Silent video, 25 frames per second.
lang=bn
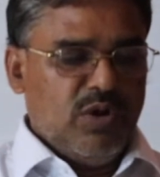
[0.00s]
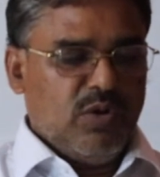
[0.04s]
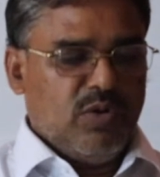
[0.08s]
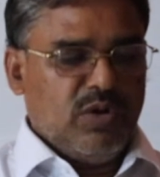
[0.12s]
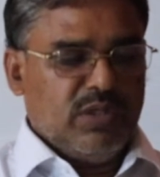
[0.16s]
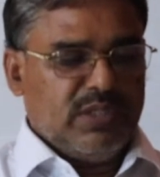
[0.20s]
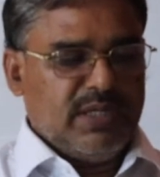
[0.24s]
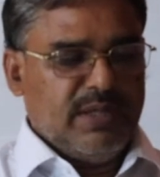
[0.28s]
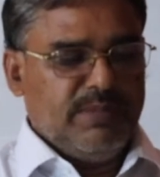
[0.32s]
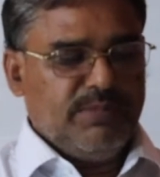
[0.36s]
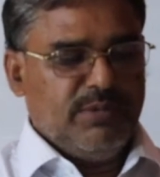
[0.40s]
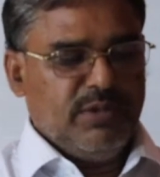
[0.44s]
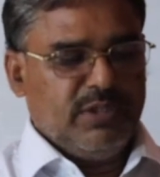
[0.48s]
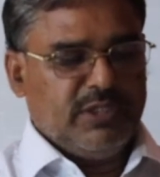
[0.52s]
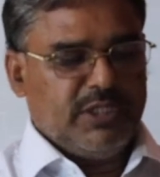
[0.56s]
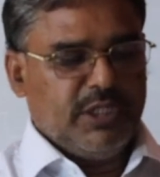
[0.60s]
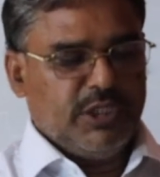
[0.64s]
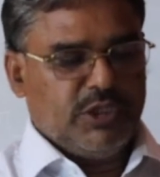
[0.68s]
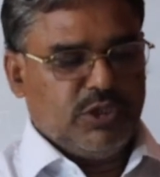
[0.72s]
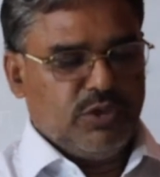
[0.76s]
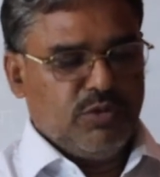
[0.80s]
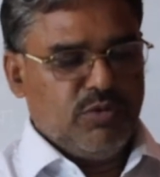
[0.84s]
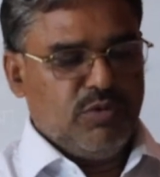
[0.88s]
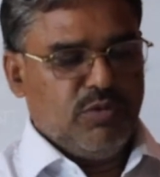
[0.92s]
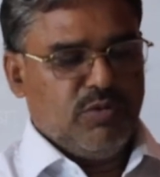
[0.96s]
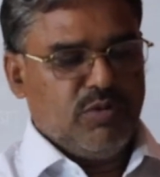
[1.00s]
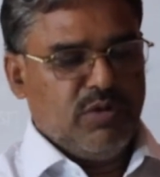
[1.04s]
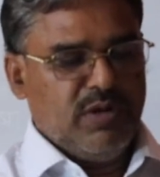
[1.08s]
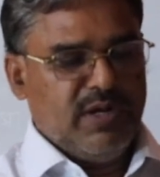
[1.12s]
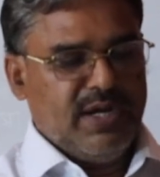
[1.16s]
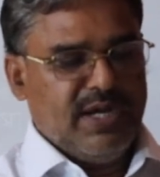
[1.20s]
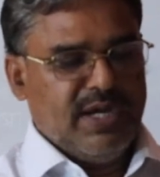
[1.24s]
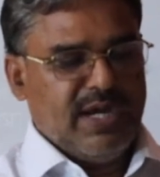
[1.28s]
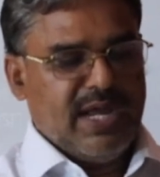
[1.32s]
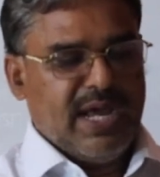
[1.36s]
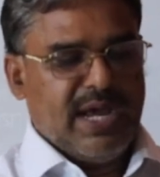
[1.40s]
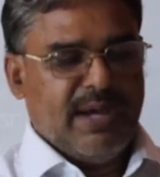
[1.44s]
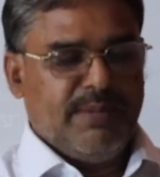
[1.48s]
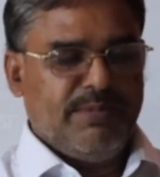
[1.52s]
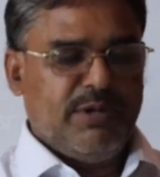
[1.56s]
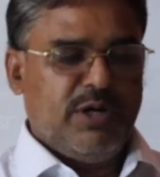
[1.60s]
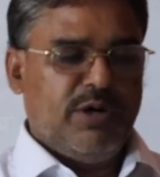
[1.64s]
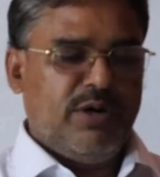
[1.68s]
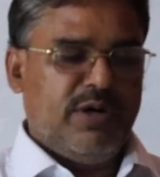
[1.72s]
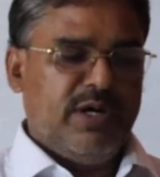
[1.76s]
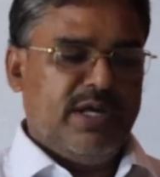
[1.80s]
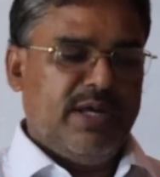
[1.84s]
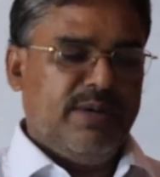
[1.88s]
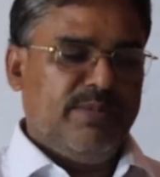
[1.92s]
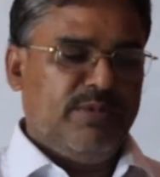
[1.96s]
কথা বলতে শুরু করলেন
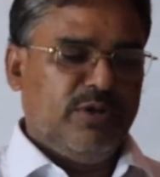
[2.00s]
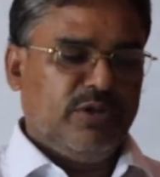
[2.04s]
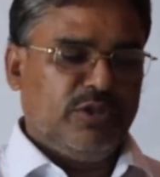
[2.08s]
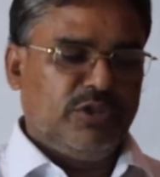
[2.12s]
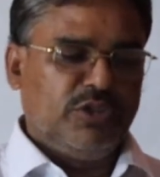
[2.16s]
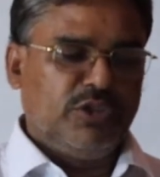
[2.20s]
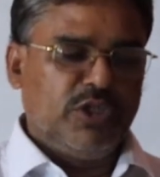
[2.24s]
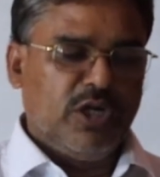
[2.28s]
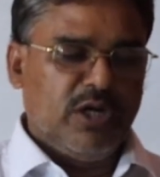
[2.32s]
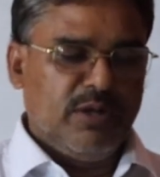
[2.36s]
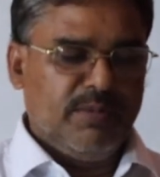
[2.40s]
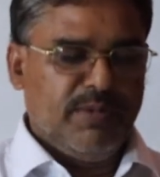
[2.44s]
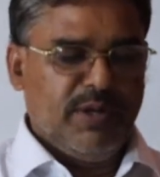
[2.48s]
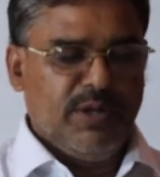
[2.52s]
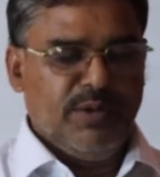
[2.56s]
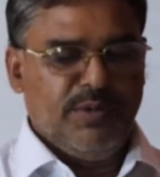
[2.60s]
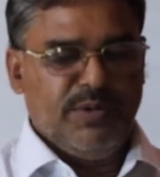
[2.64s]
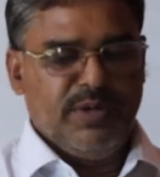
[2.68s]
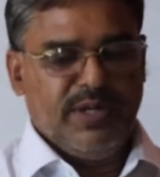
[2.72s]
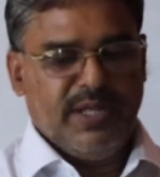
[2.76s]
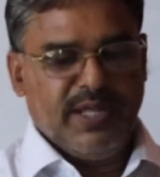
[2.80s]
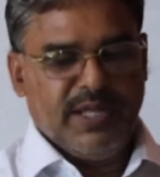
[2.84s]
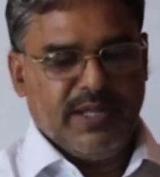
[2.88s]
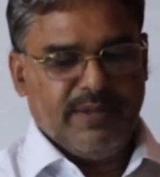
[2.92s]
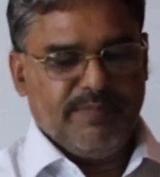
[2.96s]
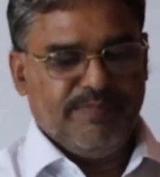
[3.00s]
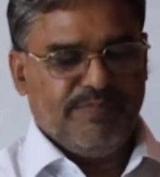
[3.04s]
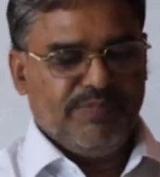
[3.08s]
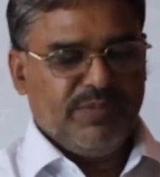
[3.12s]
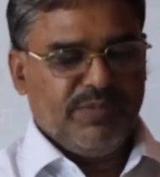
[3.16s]
আবহাওয়া এবং জলবায়ু নিয়ে